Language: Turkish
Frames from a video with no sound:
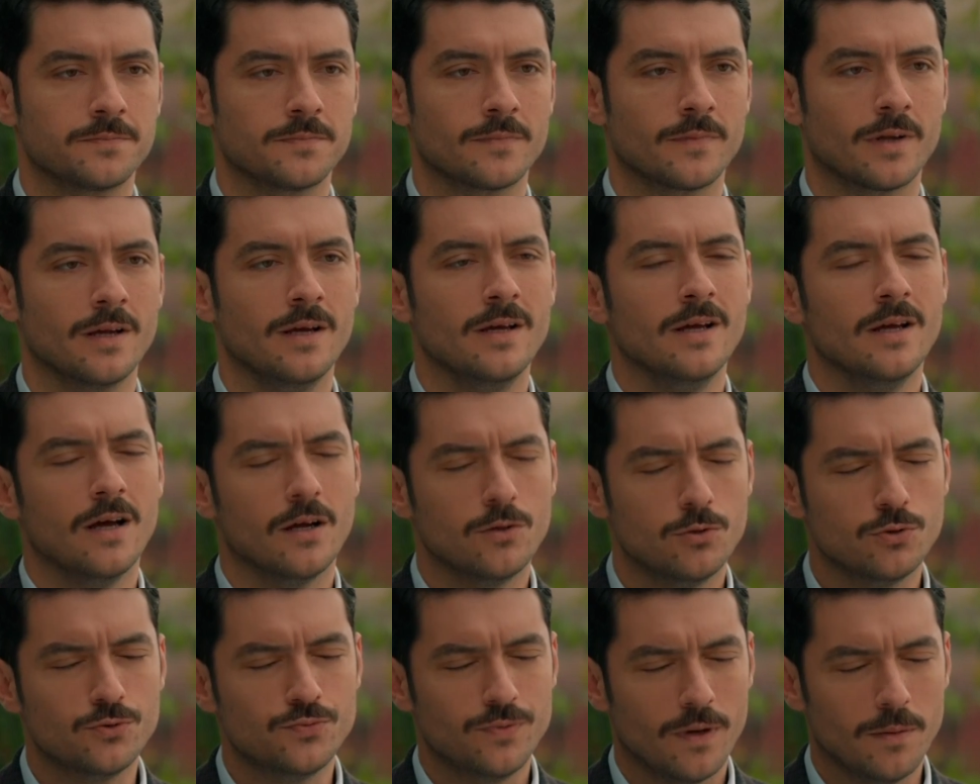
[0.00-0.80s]
asıl
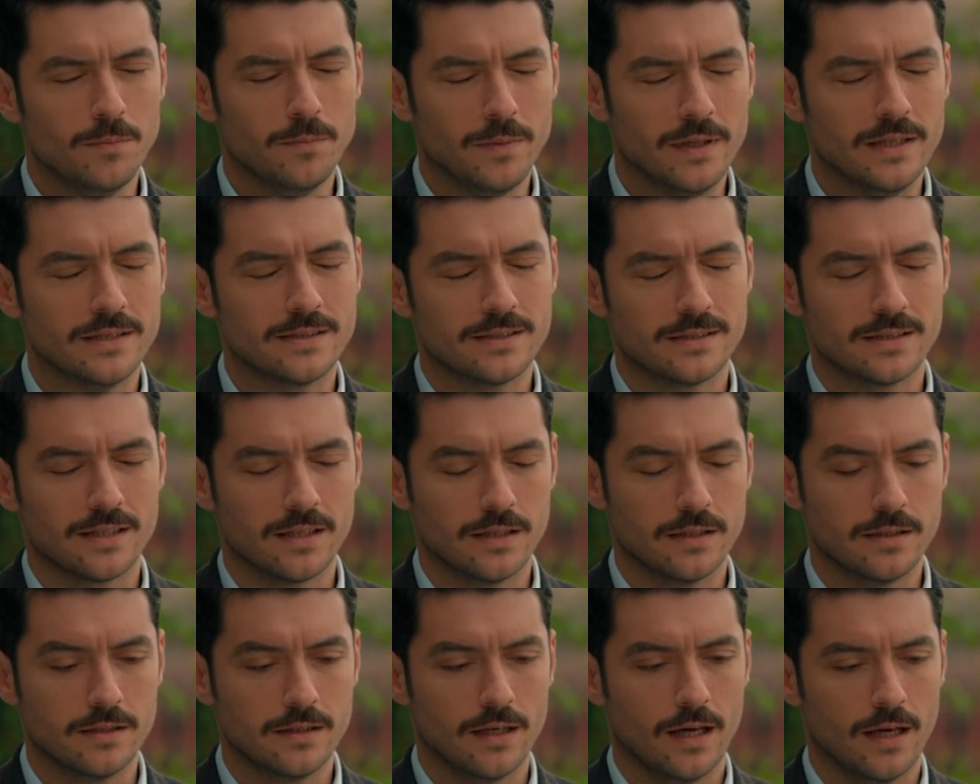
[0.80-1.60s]
ben... Lütfen beni
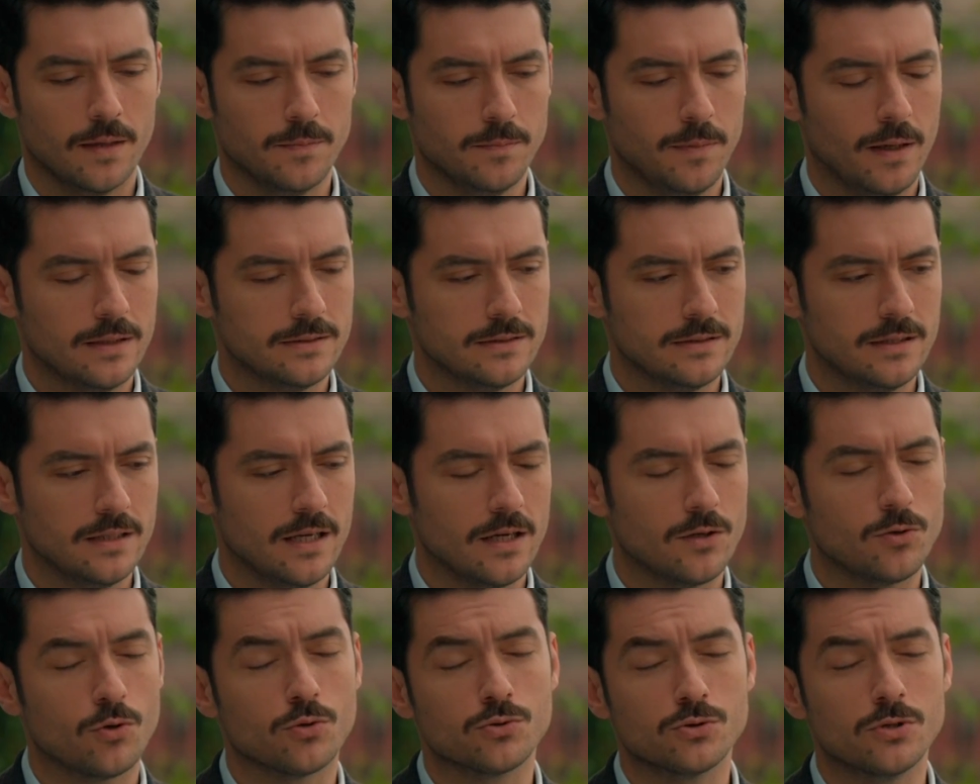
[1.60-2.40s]
dinle. Yani ben
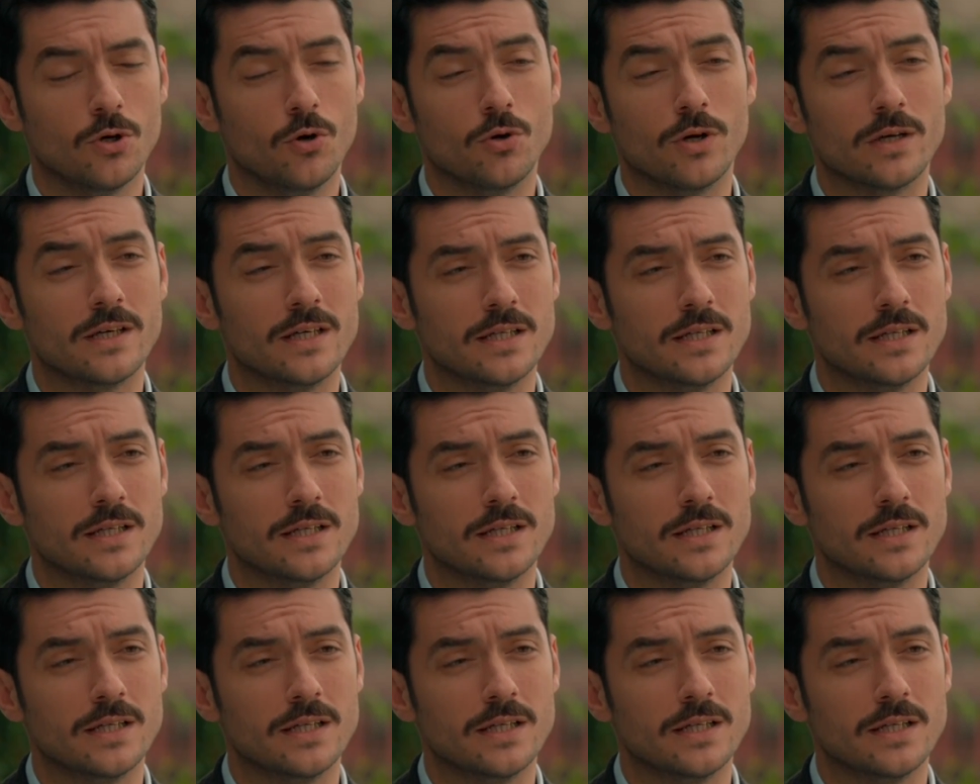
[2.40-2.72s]
direkt konuya öyle